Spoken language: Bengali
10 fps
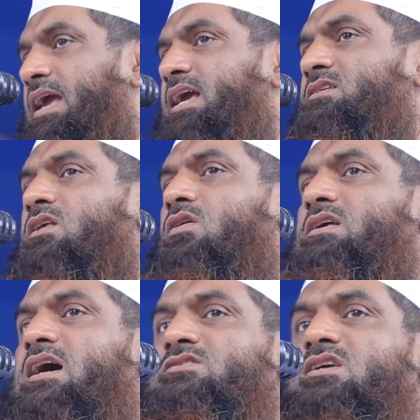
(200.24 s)
এই ছিল
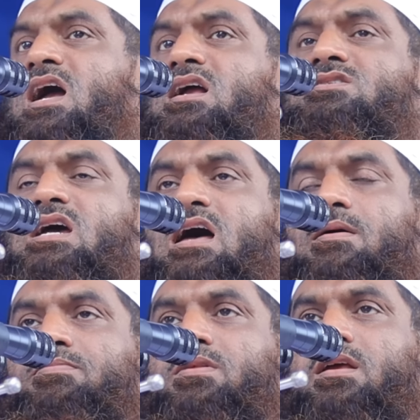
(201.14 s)
তার জিঘাংসা
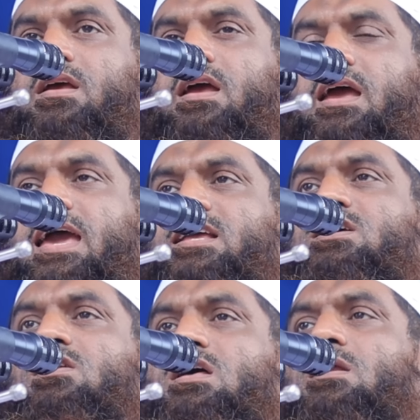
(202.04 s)
এই
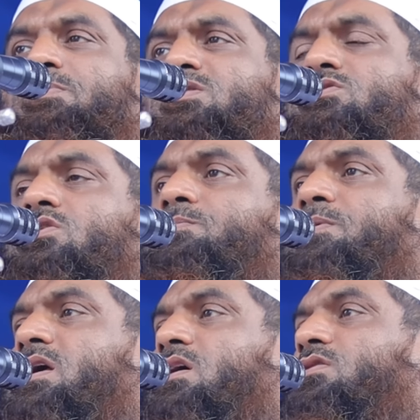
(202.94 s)
ছিল তার প্রতিশোধ
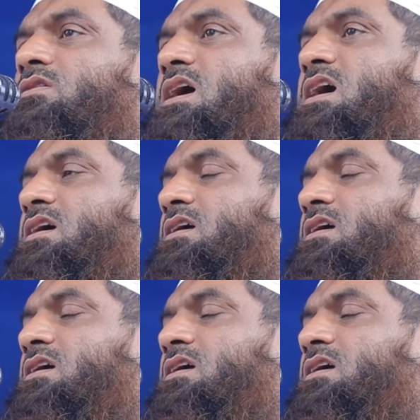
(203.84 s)
পরায়ণতা